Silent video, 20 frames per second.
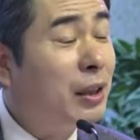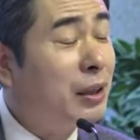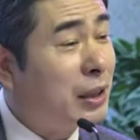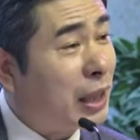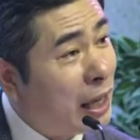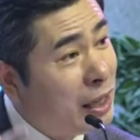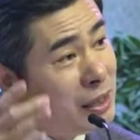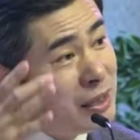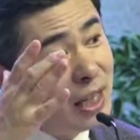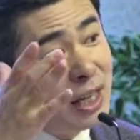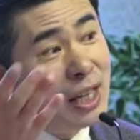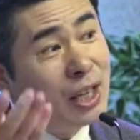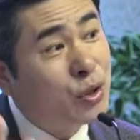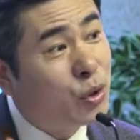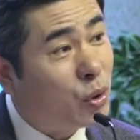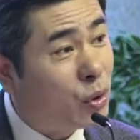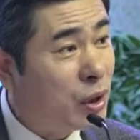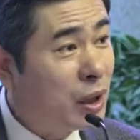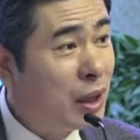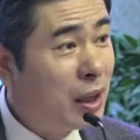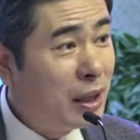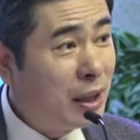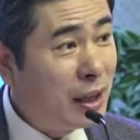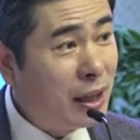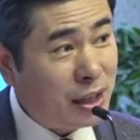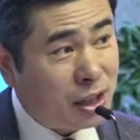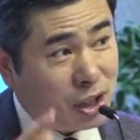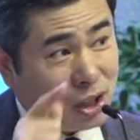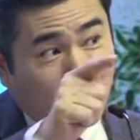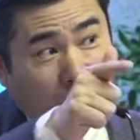이거 굉장히
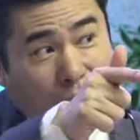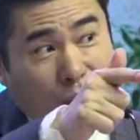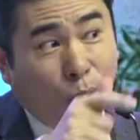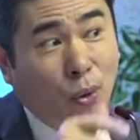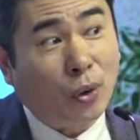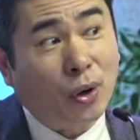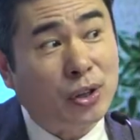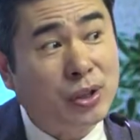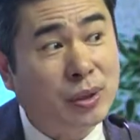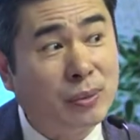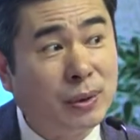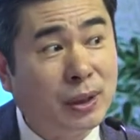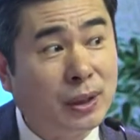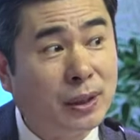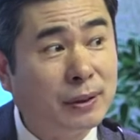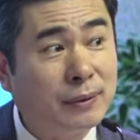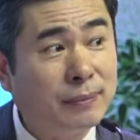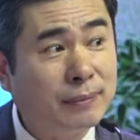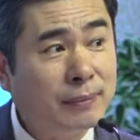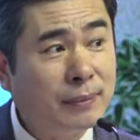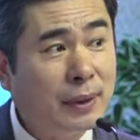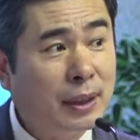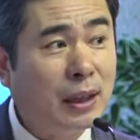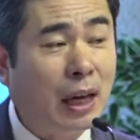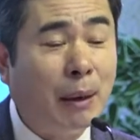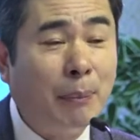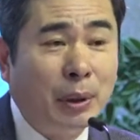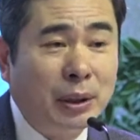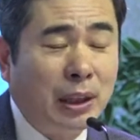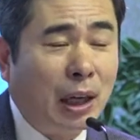지혜로운 것입니다
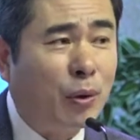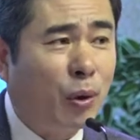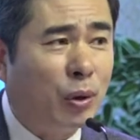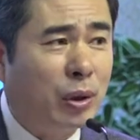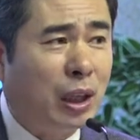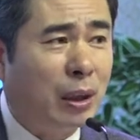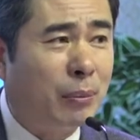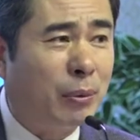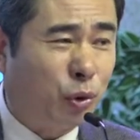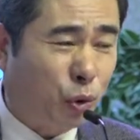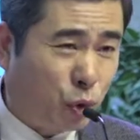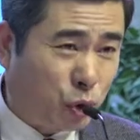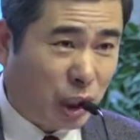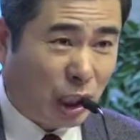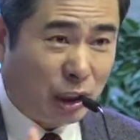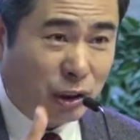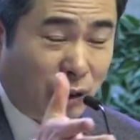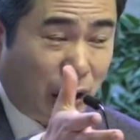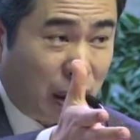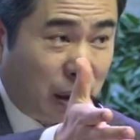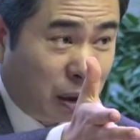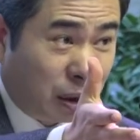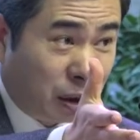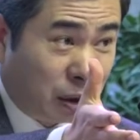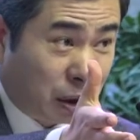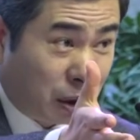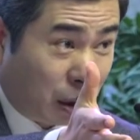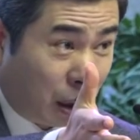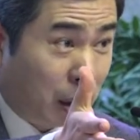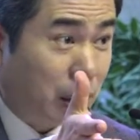한번 딱 꽂아놓으면 두 시간 동안
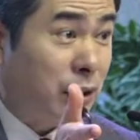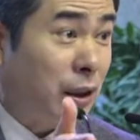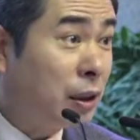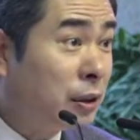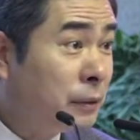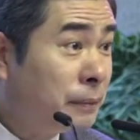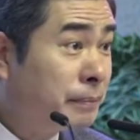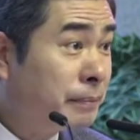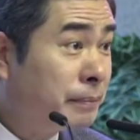뜨끈뜨끈하거든